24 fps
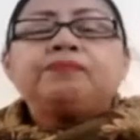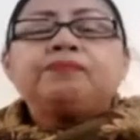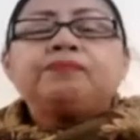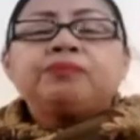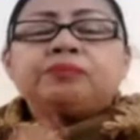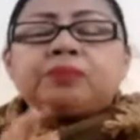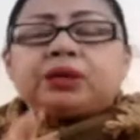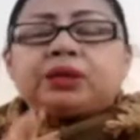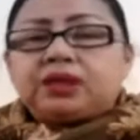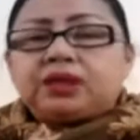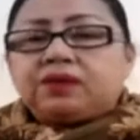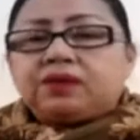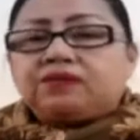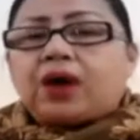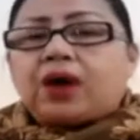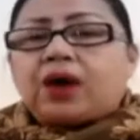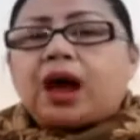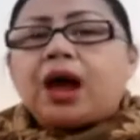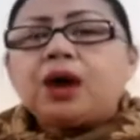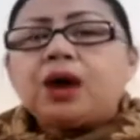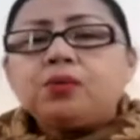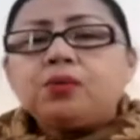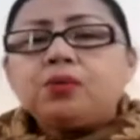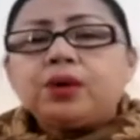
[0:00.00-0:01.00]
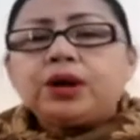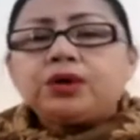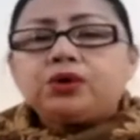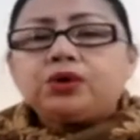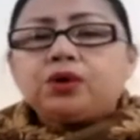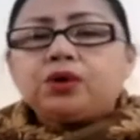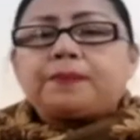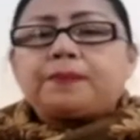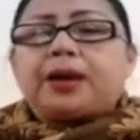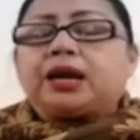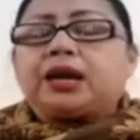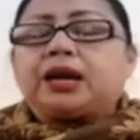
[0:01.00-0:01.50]
But if I were
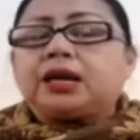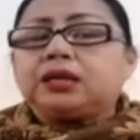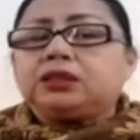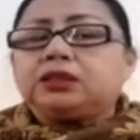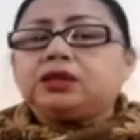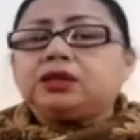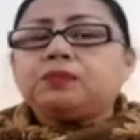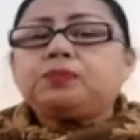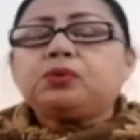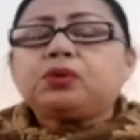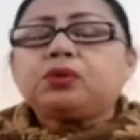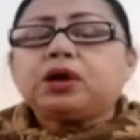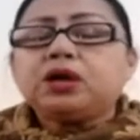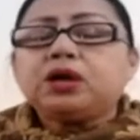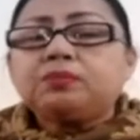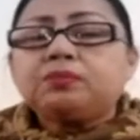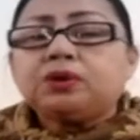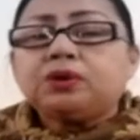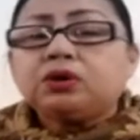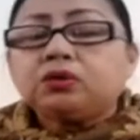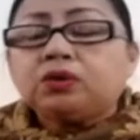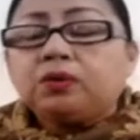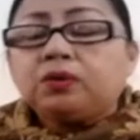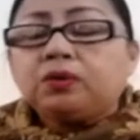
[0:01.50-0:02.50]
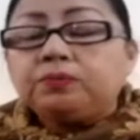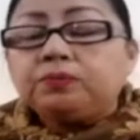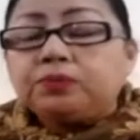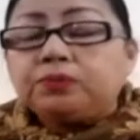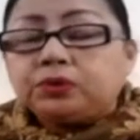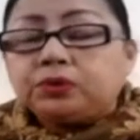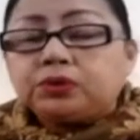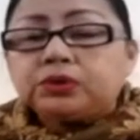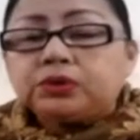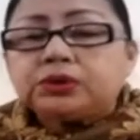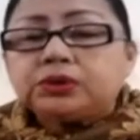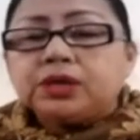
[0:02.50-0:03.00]
you, para hindi po kayo
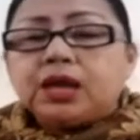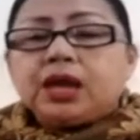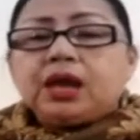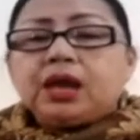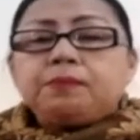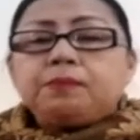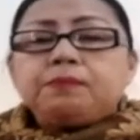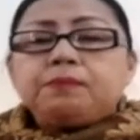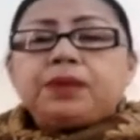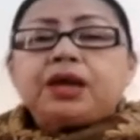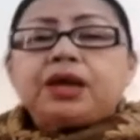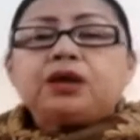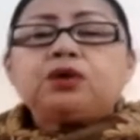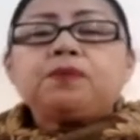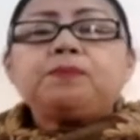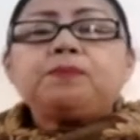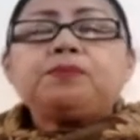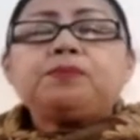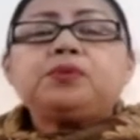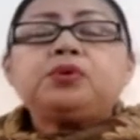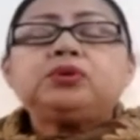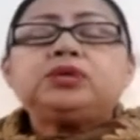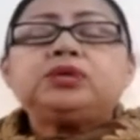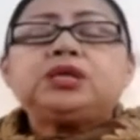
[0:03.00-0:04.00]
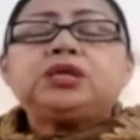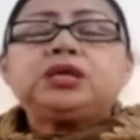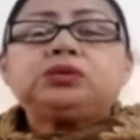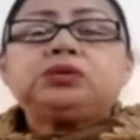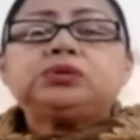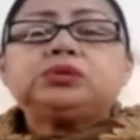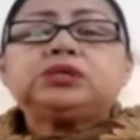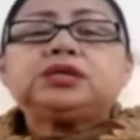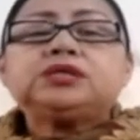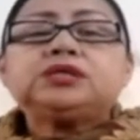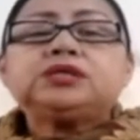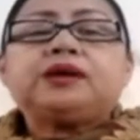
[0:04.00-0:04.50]
mag-confuse, meron pong
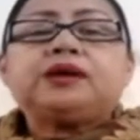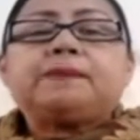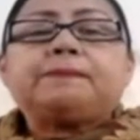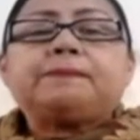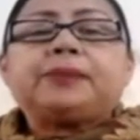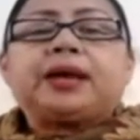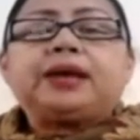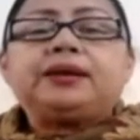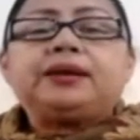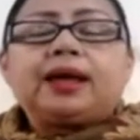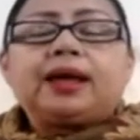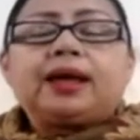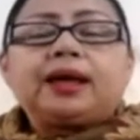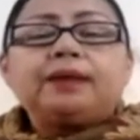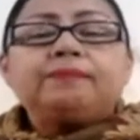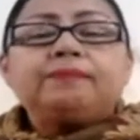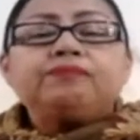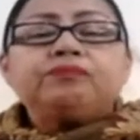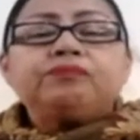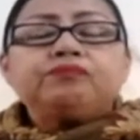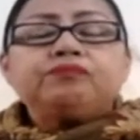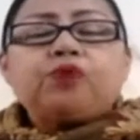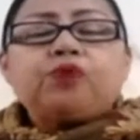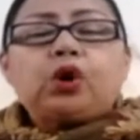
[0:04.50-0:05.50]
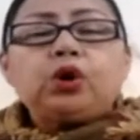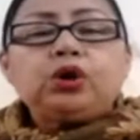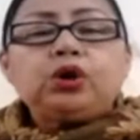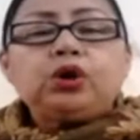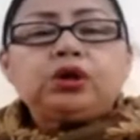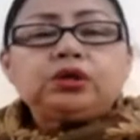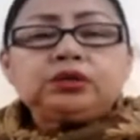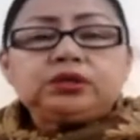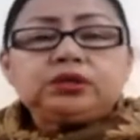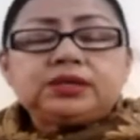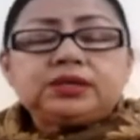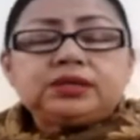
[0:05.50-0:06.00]
dito sa Japan na
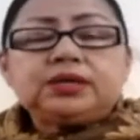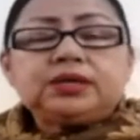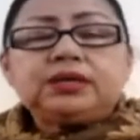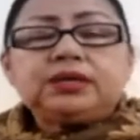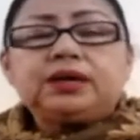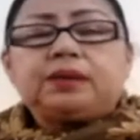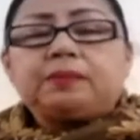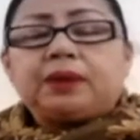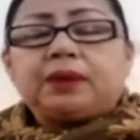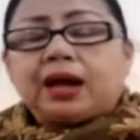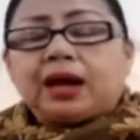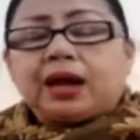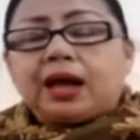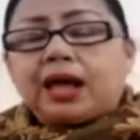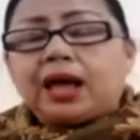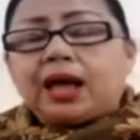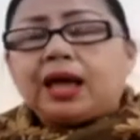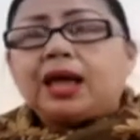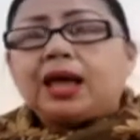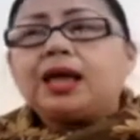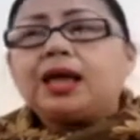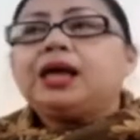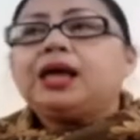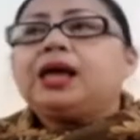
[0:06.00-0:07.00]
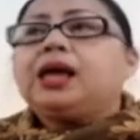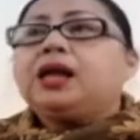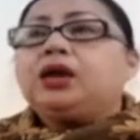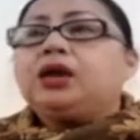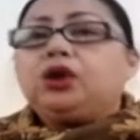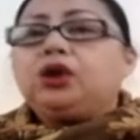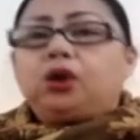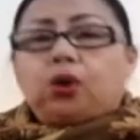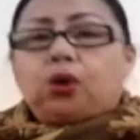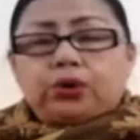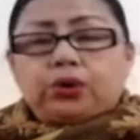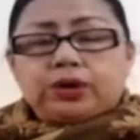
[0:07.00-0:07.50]
volunteer na mga
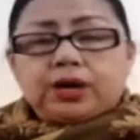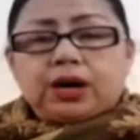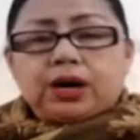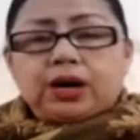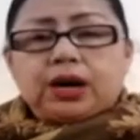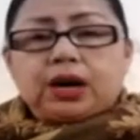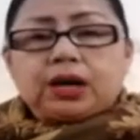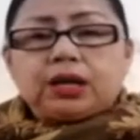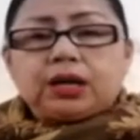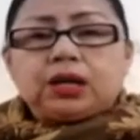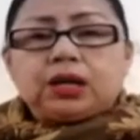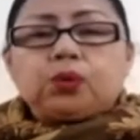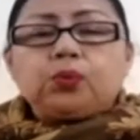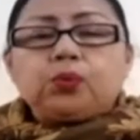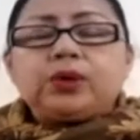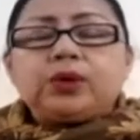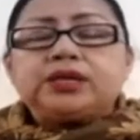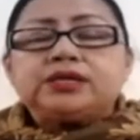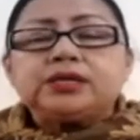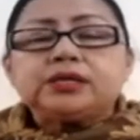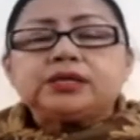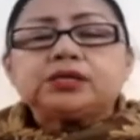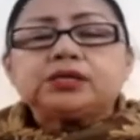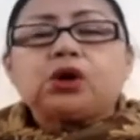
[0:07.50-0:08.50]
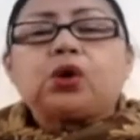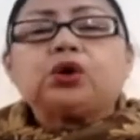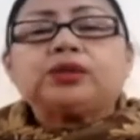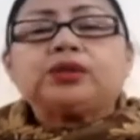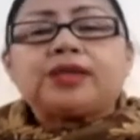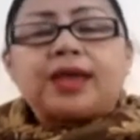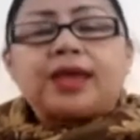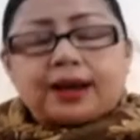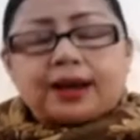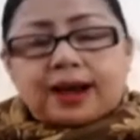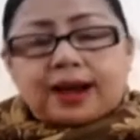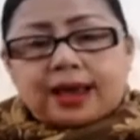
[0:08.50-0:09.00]
lawyer, which is
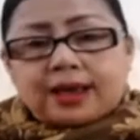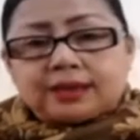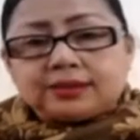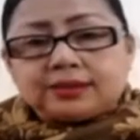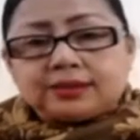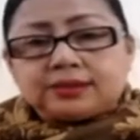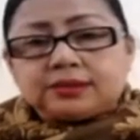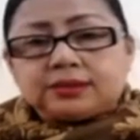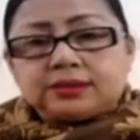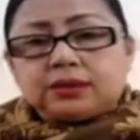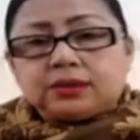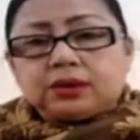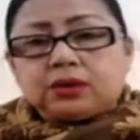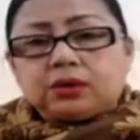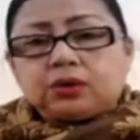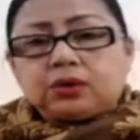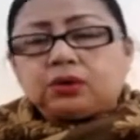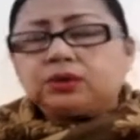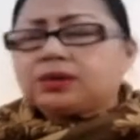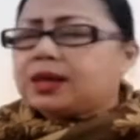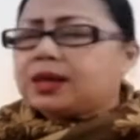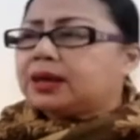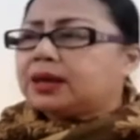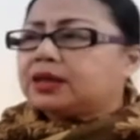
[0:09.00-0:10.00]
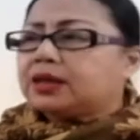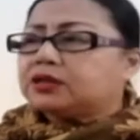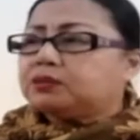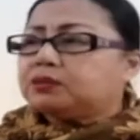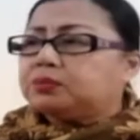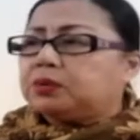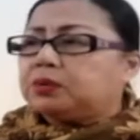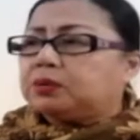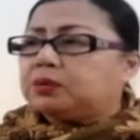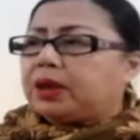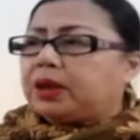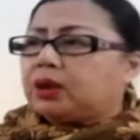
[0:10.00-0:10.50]
Oteras. Oteras
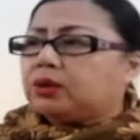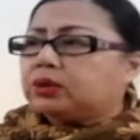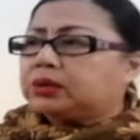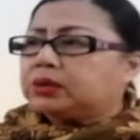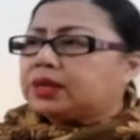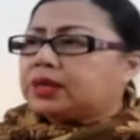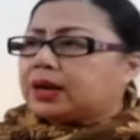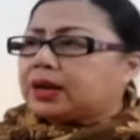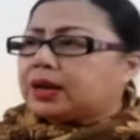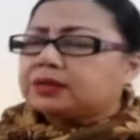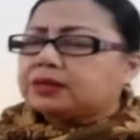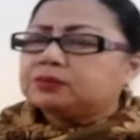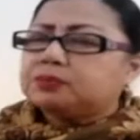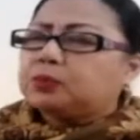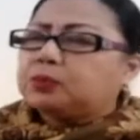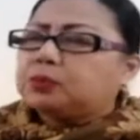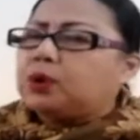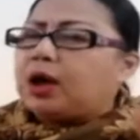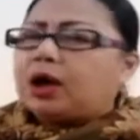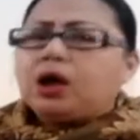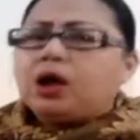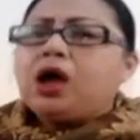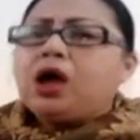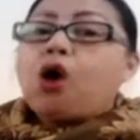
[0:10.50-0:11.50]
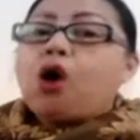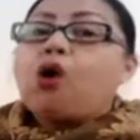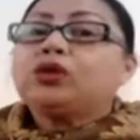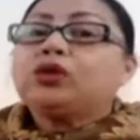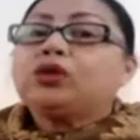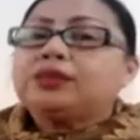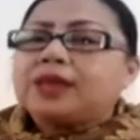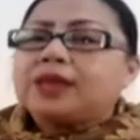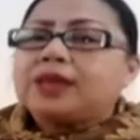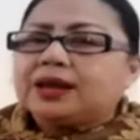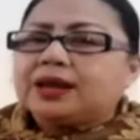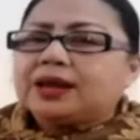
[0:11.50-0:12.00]
po ba? Oteras po,
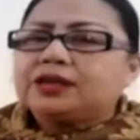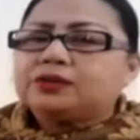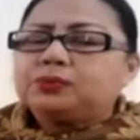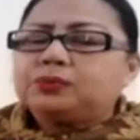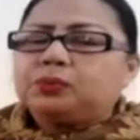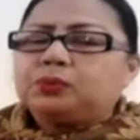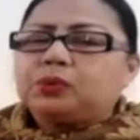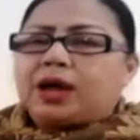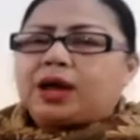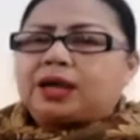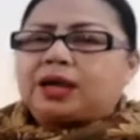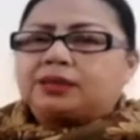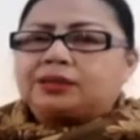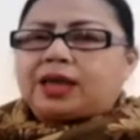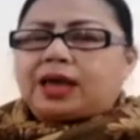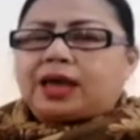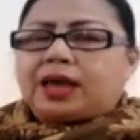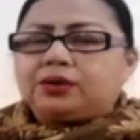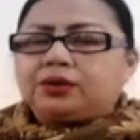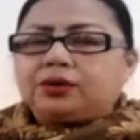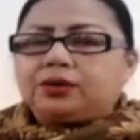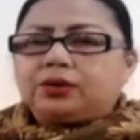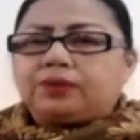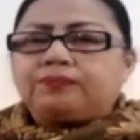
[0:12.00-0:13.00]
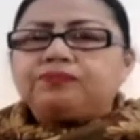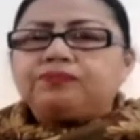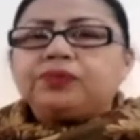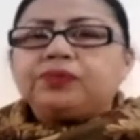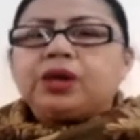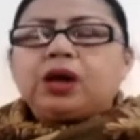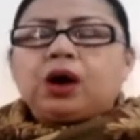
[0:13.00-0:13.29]
Oteras po ata yon.